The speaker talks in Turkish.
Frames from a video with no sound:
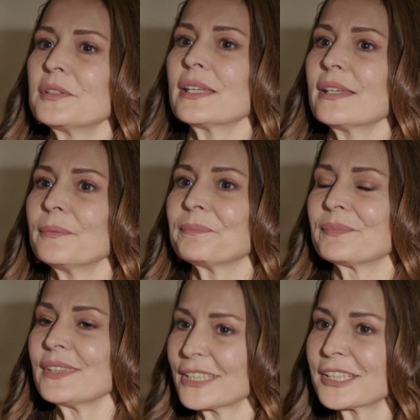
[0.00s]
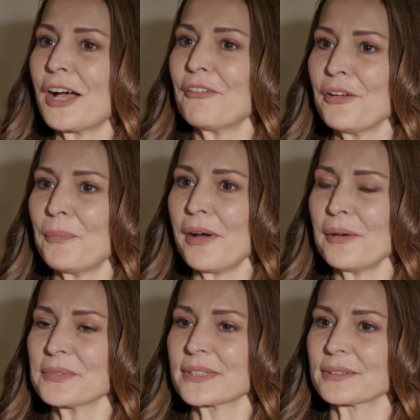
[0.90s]
bize iki kahve yapar
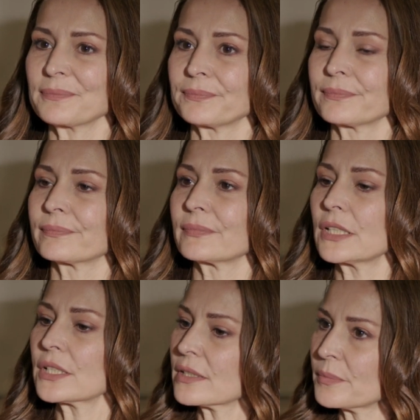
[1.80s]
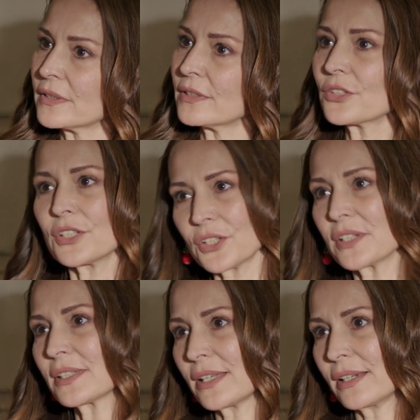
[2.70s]
mısın? İşiniz bitince içeriz